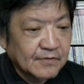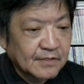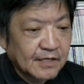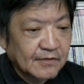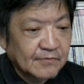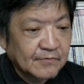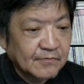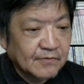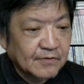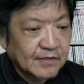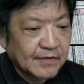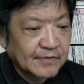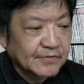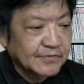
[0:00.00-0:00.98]
学校
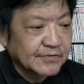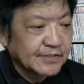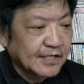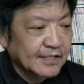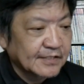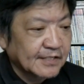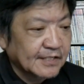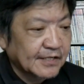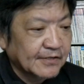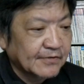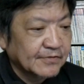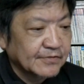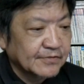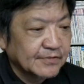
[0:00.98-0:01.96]
側のずさんな対
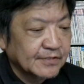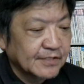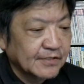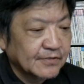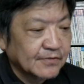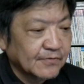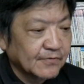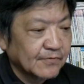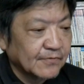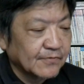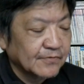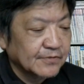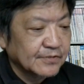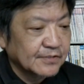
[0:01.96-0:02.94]
応について商
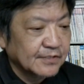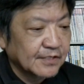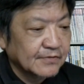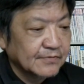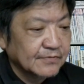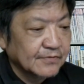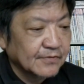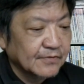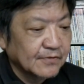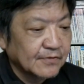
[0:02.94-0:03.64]
法していると